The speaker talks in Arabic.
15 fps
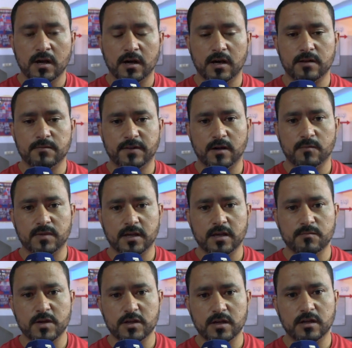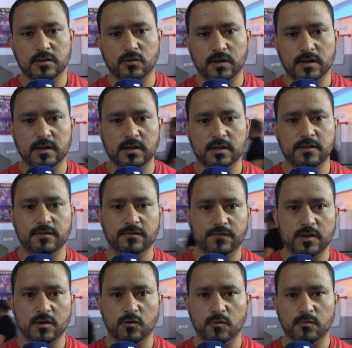غريب في الامر كاين مجالات اخرين اللي كاين
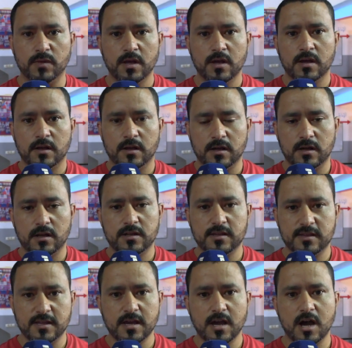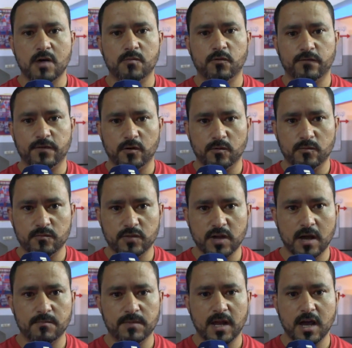فيهم آه الازدحام وفيهم
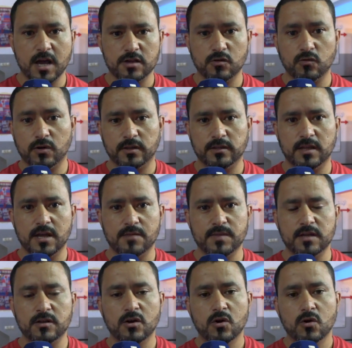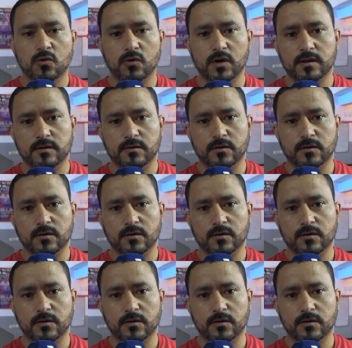شحال من حاجه وخدامين وح...